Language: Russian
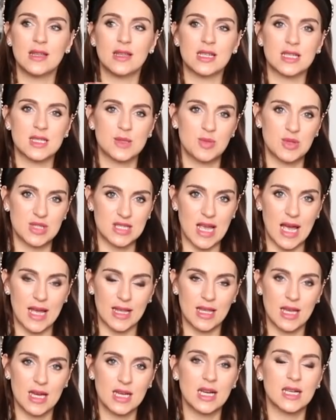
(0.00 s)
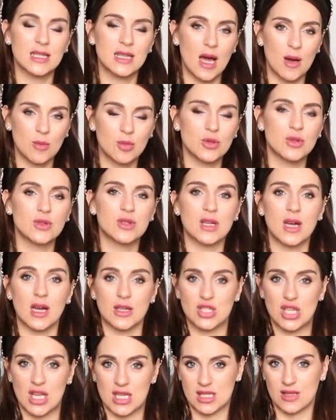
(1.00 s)
расписание, когда будут и
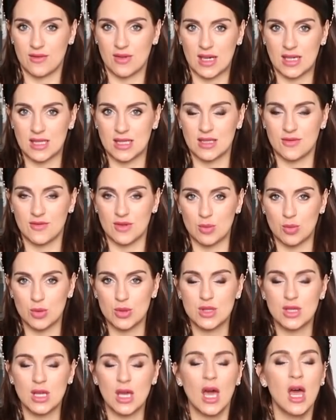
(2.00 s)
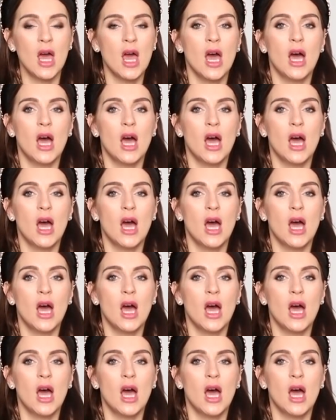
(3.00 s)
как часто выходить выпуски,